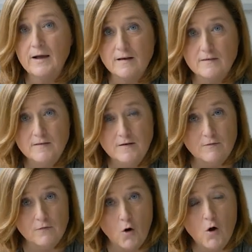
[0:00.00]

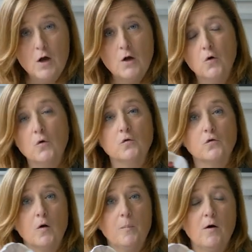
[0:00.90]
aggressivo
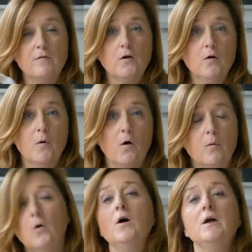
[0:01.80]
contro il povero
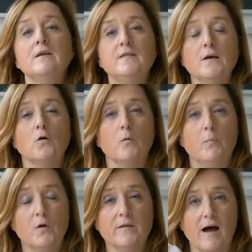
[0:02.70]
Bobo si
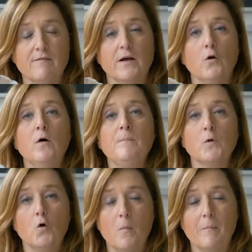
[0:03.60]
comportavano
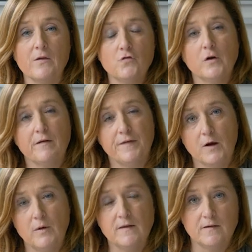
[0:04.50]
con maggiore
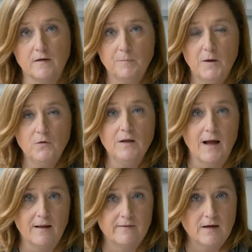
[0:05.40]
frequenza rispetto agli
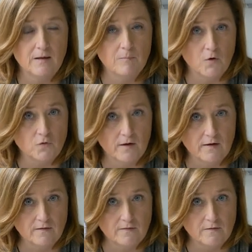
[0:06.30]
altri in modo
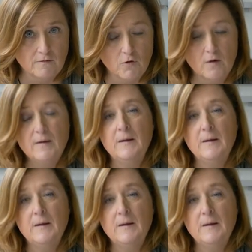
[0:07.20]
aggressivo.